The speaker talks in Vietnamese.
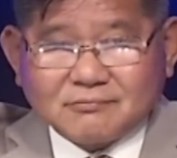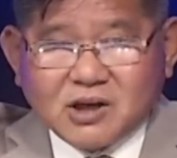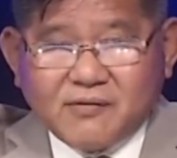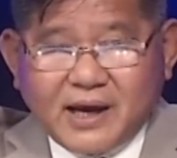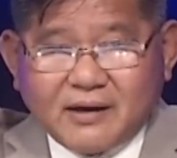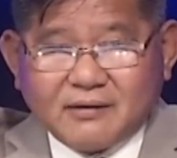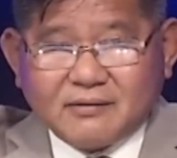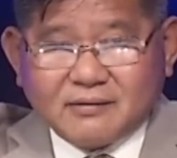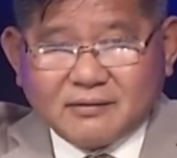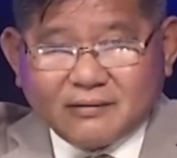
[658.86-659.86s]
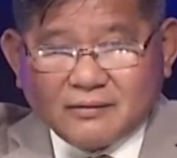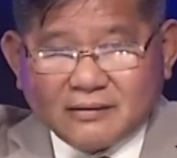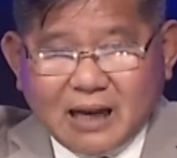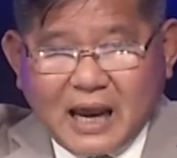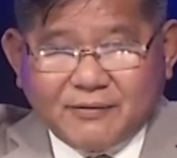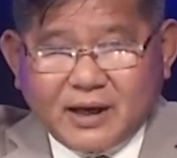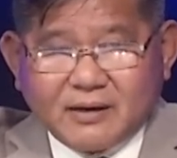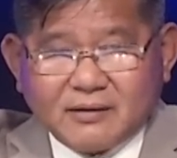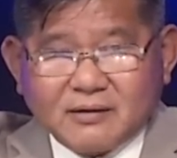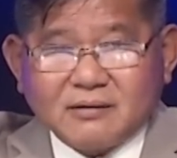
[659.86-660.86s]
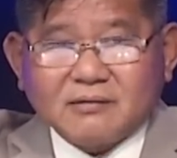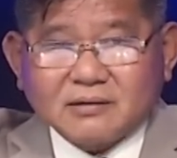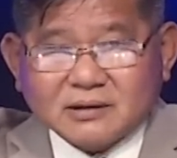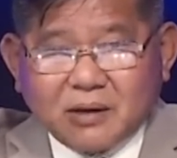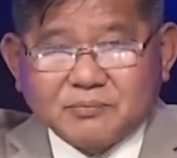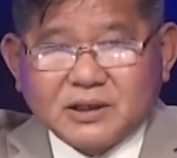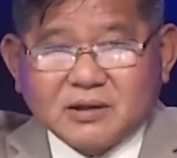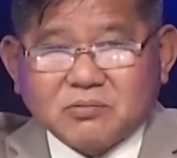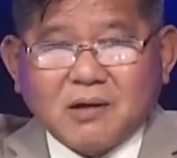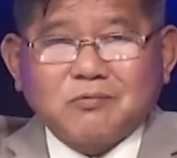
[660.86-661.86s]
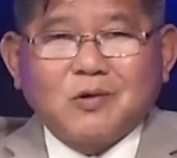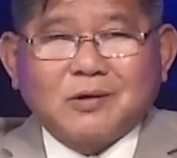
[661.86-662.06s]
Thượng viện, Hạ viện, thậm chí thống đốc